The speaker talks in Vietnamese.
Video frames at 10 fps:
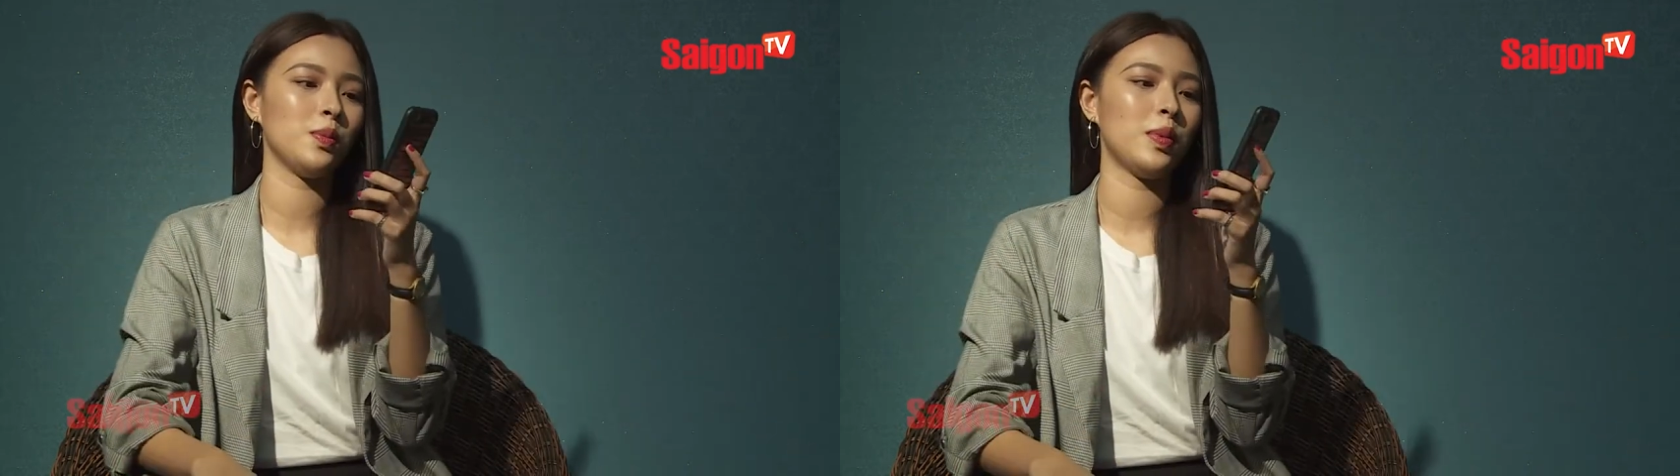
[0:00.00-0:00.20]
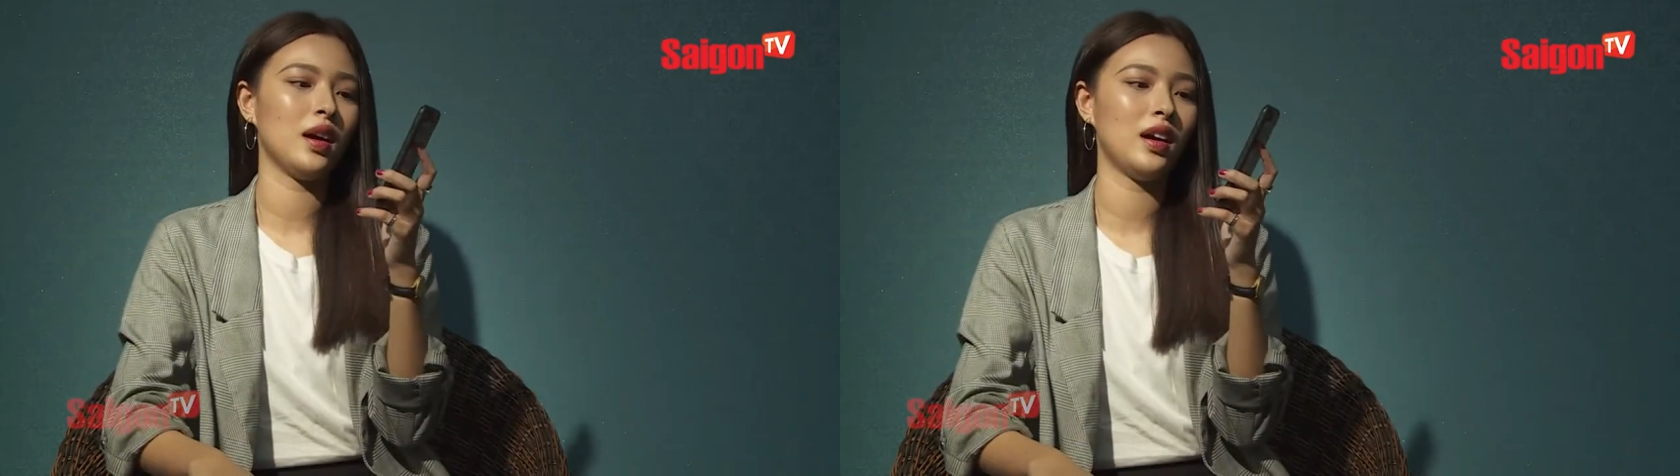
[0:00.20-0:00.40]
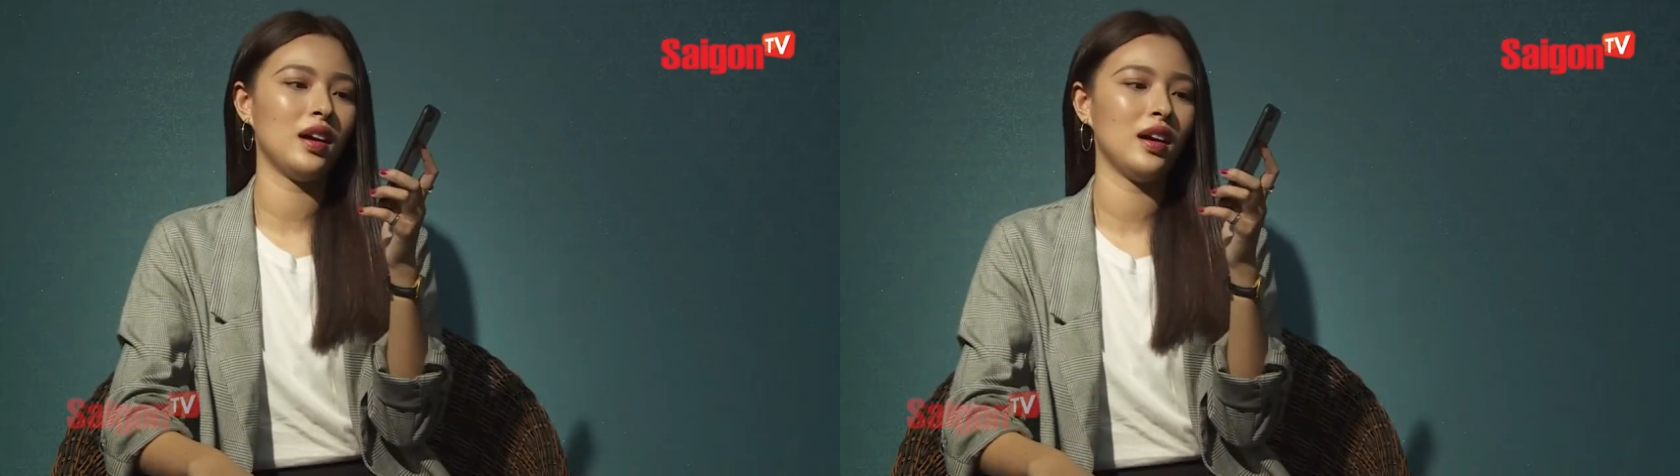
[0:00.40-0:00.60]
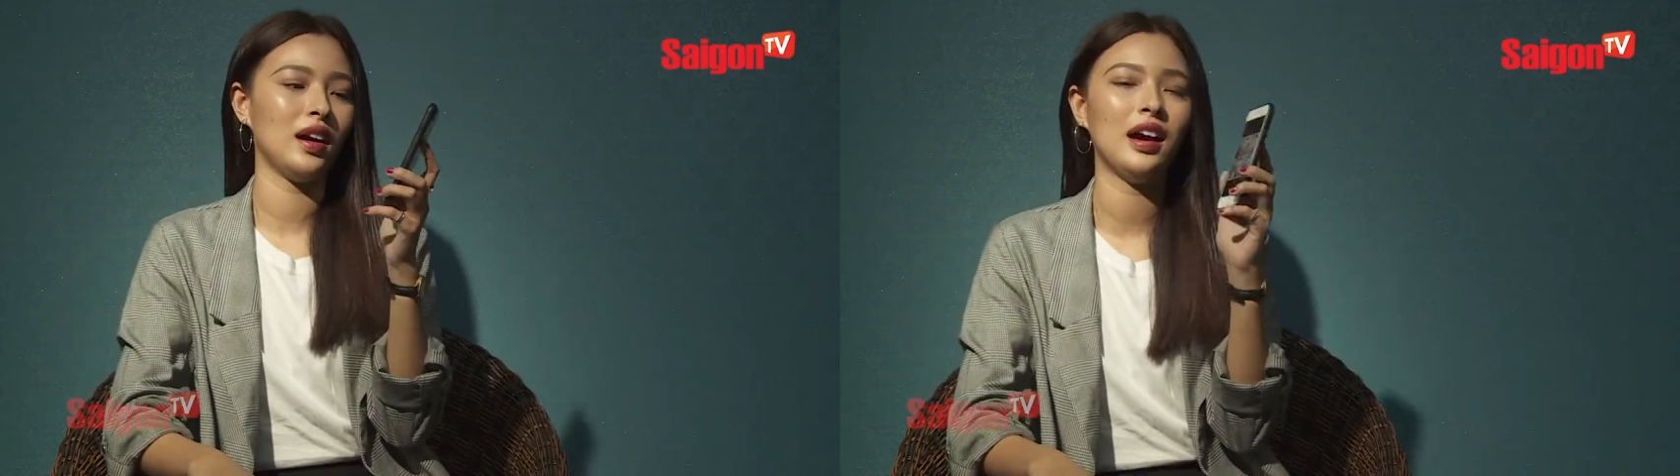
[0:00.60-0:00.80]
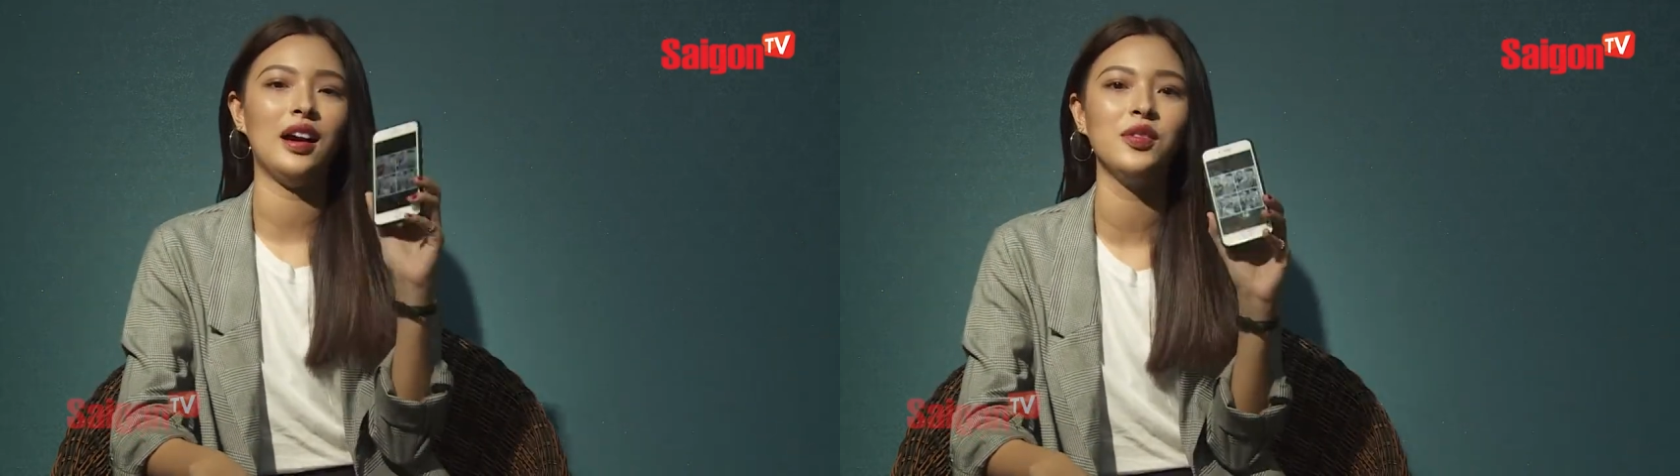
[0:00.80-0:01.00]
Uh,
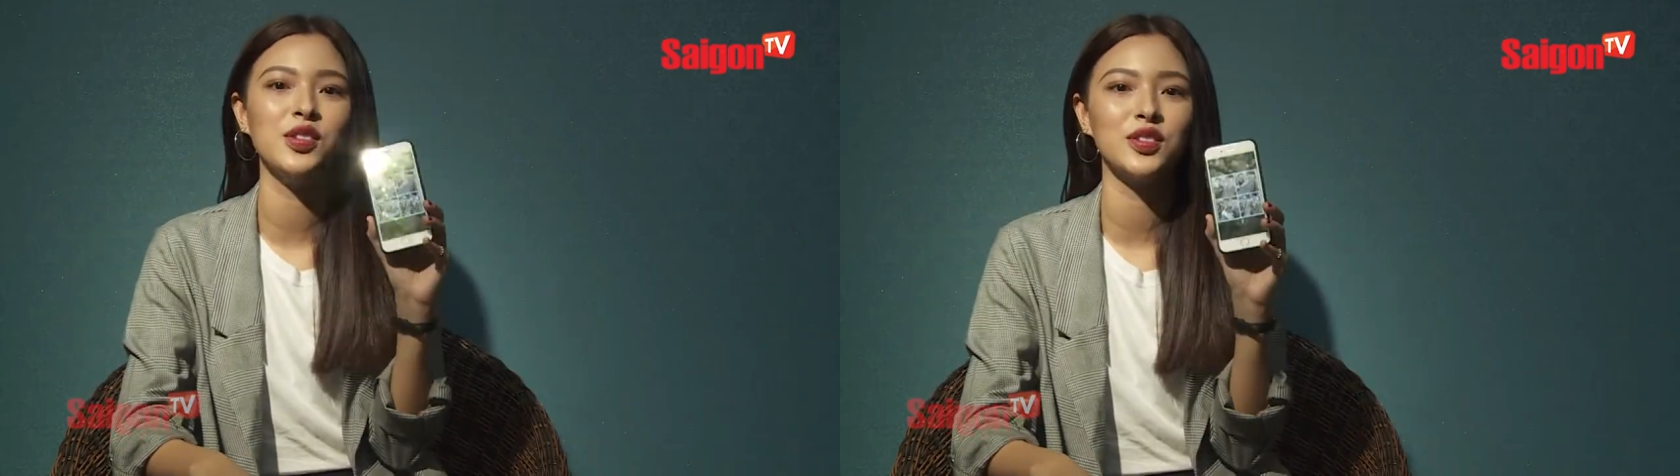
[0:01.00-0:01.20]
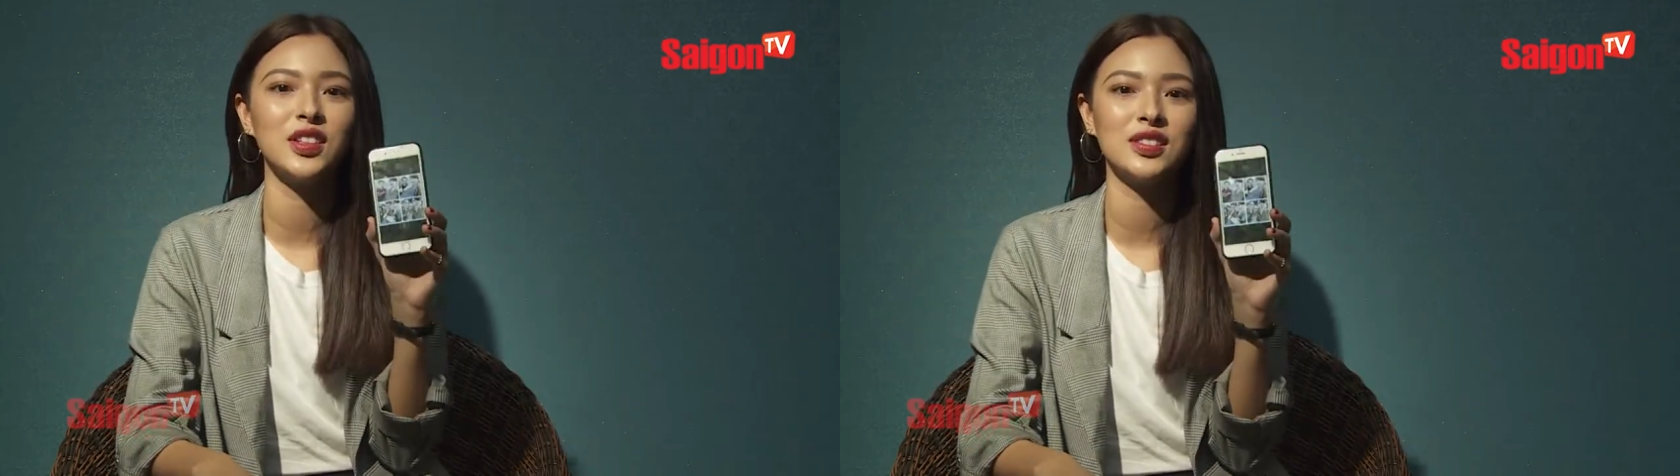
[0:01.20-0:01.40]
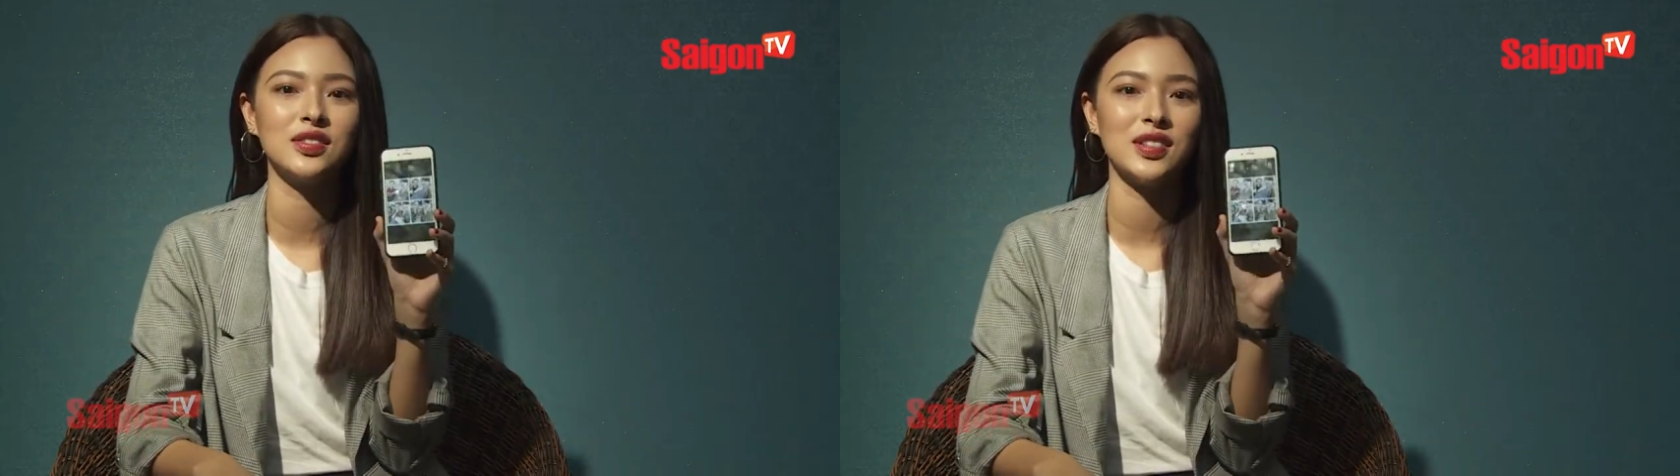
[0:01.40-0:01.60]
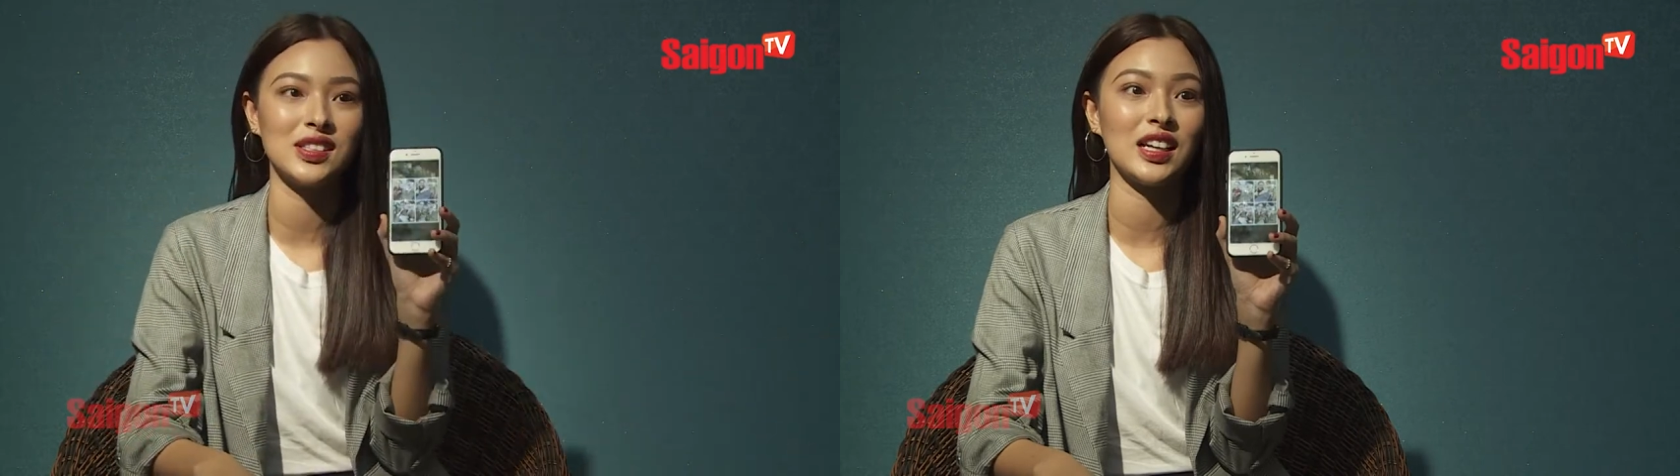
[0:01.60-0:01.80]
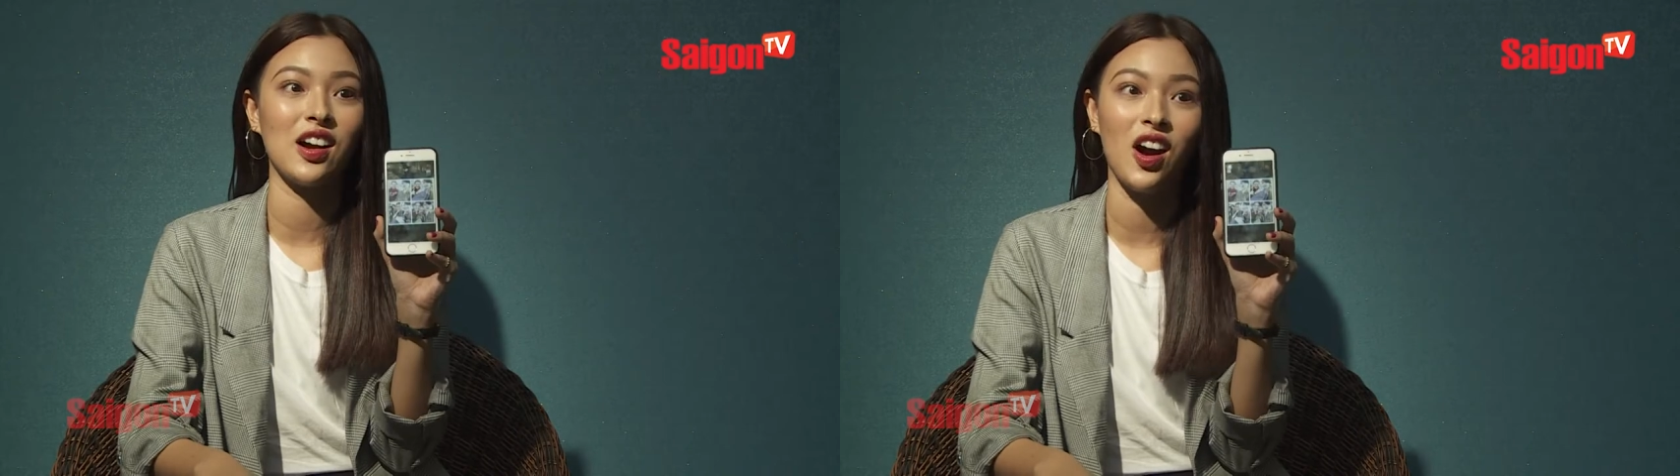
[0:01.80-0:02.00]
Hảo vừa vào
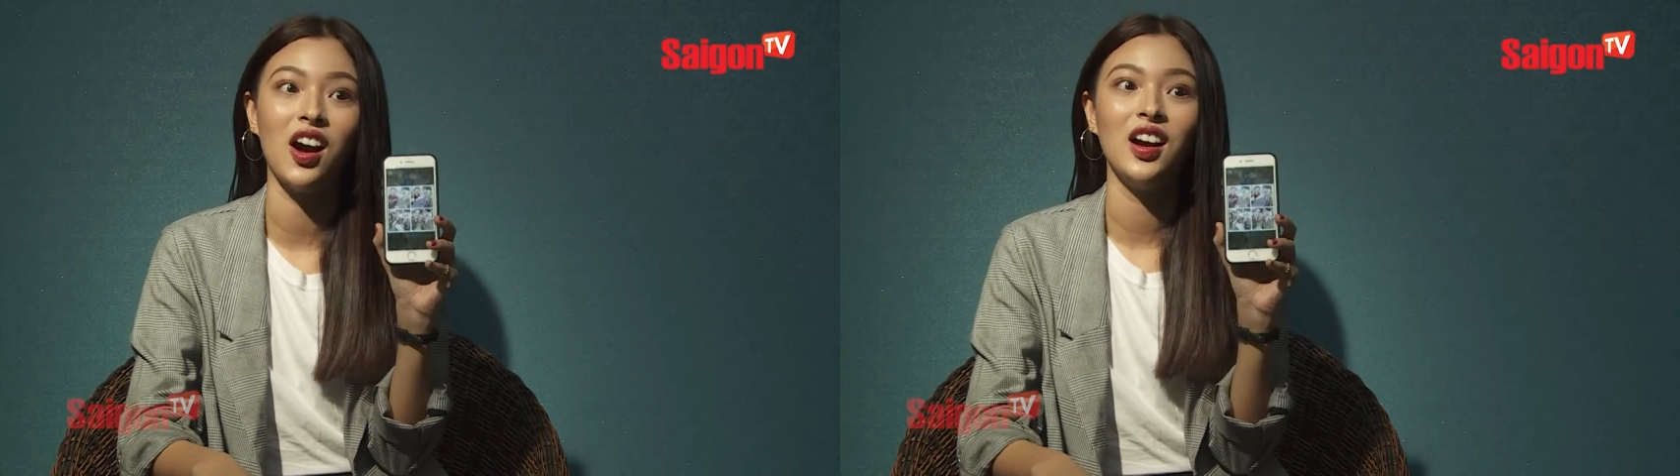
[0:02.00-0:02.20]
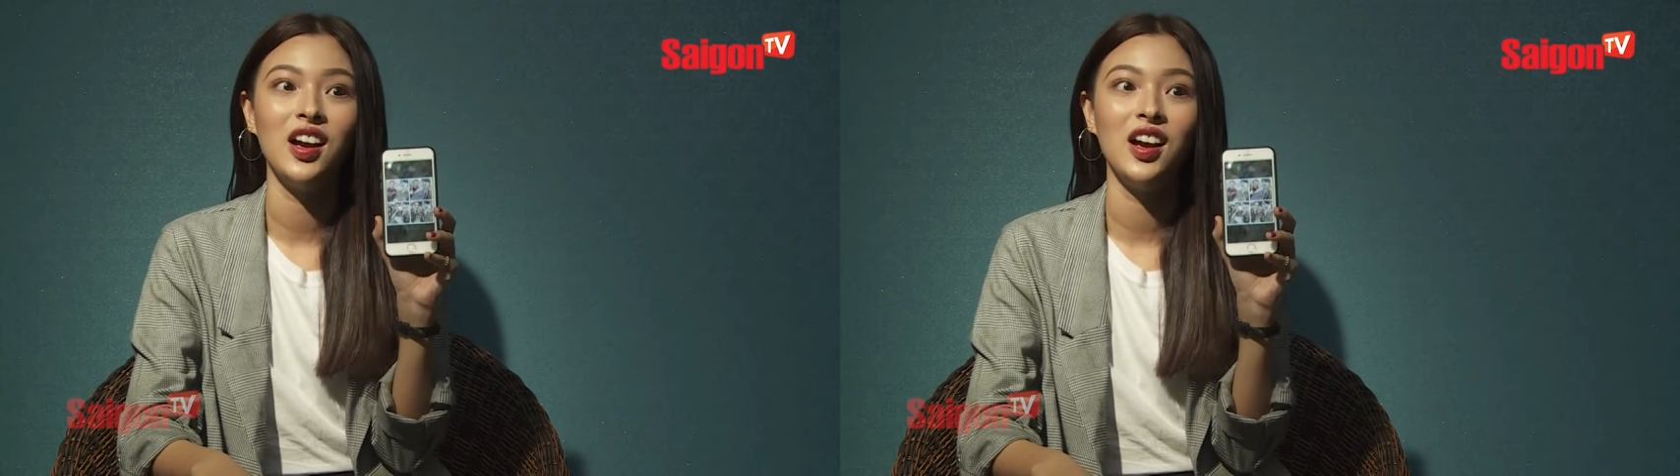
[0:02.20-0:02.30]
Sài Gòn,